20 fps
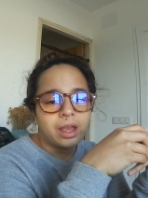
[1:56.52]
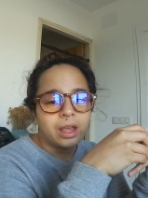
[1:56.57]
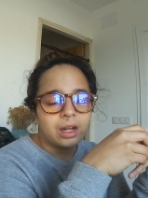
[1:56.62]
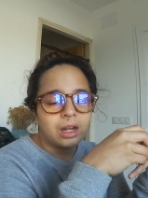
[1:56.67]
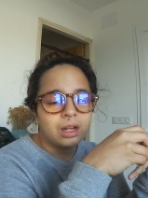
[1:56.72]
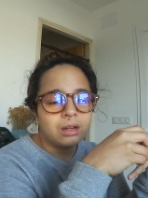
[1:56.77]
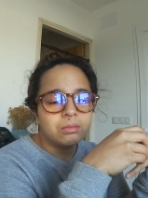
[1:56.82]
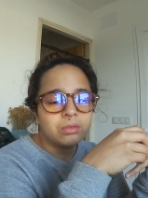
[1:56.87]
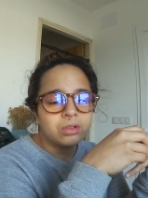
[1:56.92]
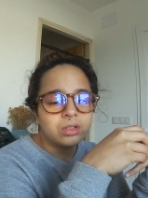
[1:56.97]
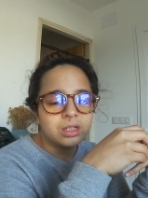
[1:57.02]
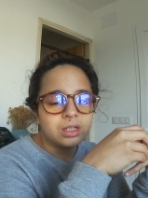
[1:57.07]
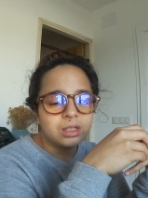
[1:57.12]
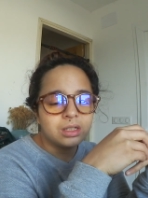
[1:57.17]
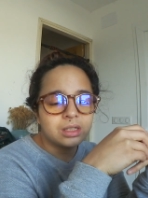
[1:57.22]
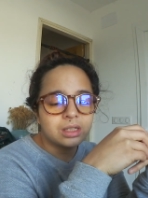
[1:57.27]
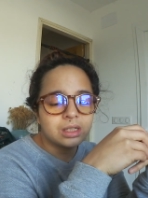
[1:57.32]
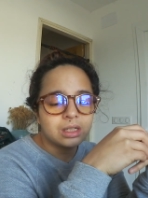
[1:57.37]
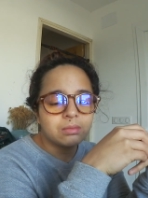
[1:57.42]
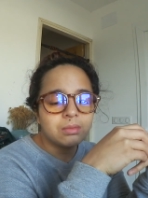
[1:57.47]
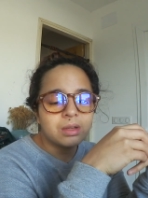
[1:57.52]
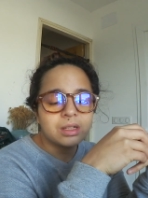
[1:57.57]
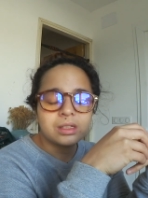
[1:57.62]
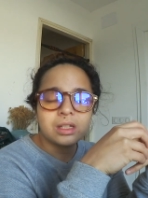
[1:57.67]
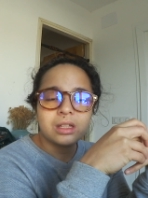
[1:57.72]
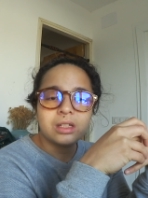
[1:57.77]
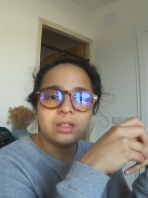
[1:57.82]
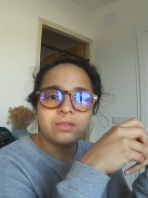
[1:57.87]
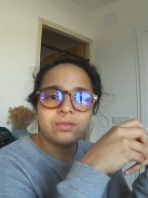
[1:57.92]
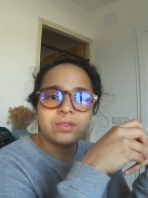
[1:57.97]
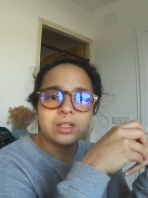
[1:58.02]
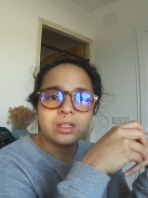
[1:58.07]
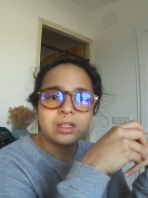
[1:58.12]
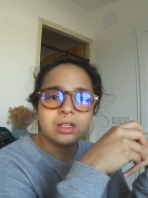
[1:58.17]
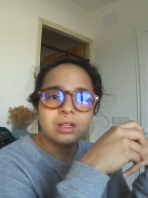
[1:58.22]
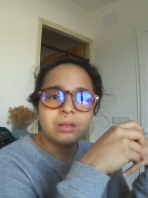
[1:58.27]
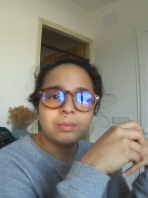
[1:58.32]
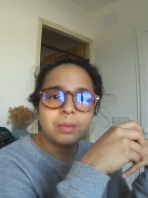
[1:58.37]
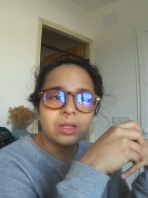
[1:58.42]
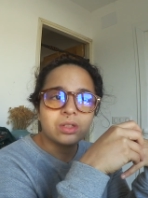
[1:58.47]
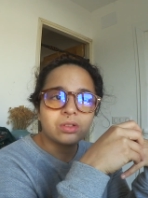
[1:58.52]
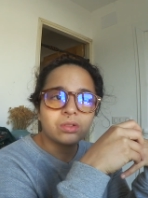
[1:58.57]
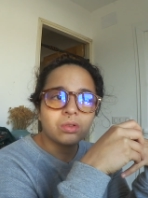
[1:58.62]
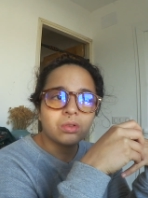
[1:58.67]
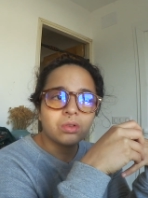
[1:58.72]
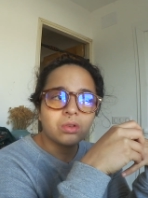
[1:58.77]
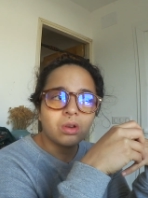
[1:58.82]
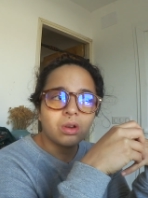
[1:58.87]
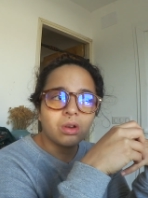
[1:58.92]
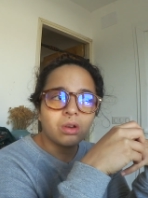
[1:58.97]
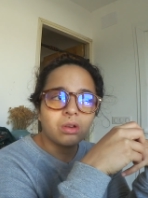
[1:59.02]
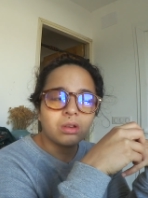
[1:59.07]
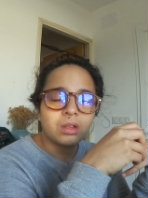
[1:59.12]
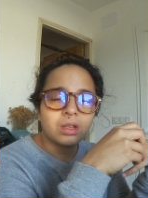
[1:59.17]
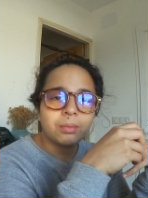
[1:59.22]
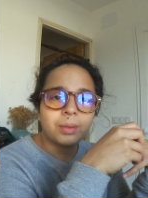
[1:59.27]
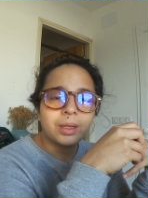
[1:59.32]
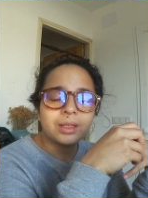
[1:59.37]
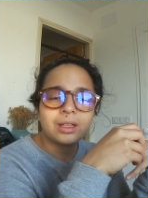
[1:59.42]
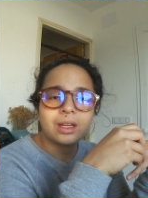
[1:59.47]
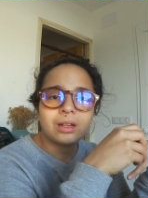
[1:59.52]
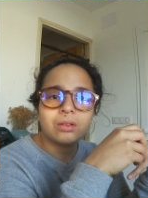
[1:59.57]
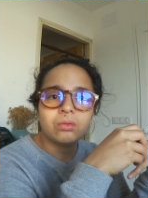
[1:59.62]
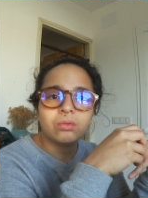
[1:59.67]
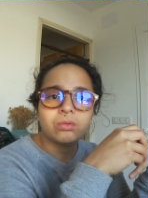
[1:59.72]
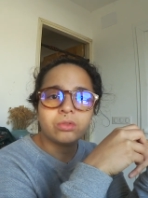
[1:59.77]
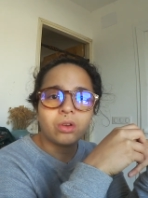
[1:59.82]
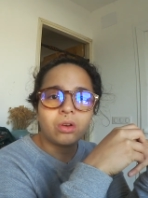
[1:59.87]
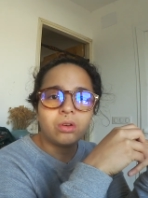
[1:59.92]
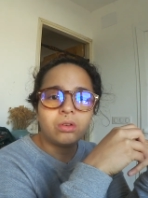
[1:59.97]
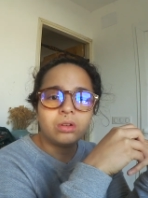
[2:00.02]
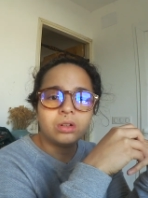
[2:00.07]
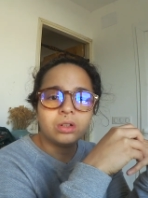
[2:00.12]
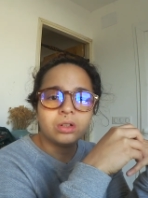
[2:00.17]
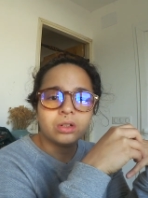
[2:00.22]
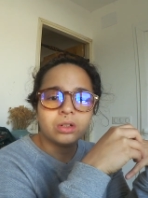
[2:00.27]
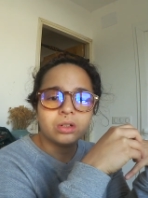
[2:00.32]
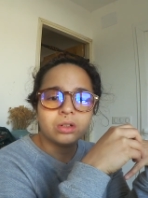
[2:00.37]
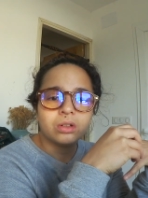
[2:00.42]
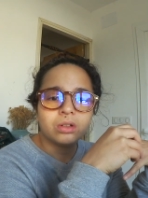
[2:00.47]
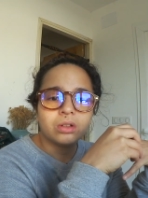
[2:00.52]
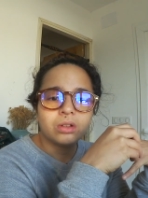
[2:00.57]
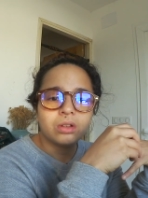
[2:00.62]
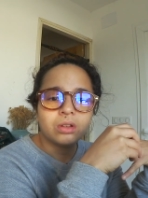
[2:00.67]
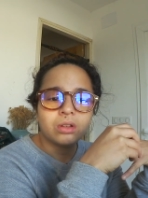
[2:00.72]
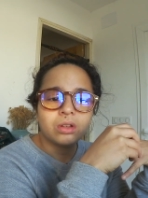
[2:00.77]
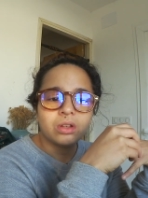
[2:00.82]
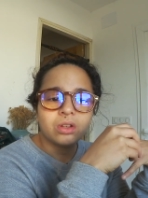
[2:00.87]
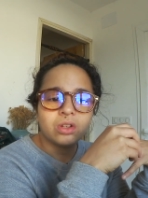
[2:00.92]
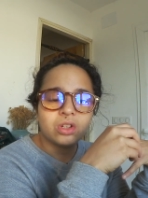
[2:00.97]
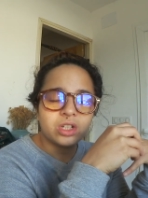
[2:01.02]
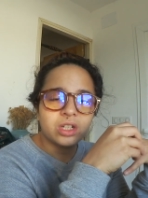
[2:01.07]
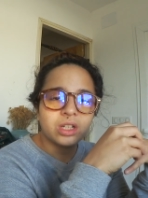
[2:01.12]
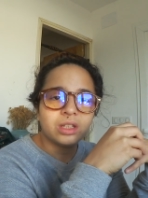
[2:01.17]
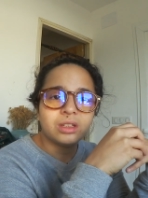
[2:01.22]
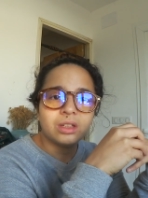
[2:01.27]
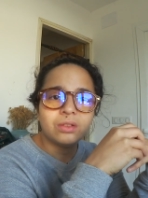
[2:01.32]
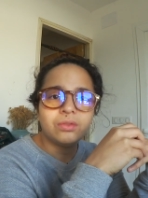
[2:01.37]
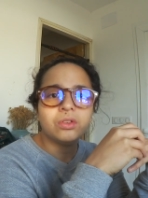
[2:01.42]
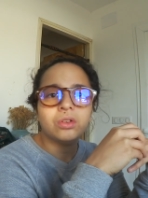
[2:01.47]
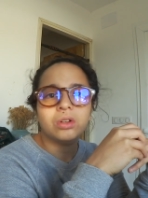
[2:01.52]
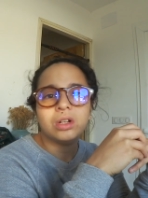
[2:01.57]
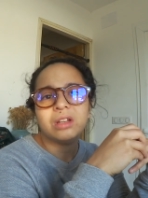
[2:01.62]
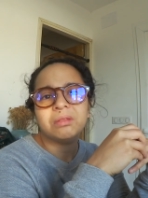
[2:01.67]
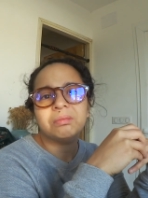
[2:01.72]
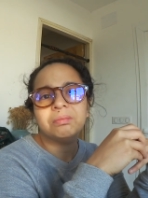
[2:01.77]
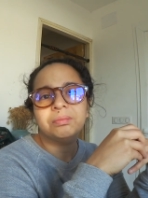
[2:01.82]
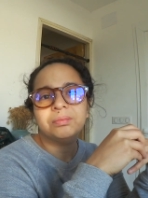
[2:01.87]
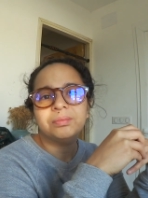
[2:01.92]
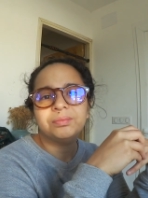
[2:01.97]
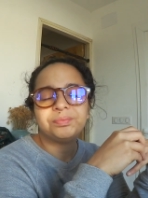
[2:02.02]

et là, elle me dit Si, mais c'est difficile parce que euh, il n'y a pas très longtemps, euh, j'ai été violée.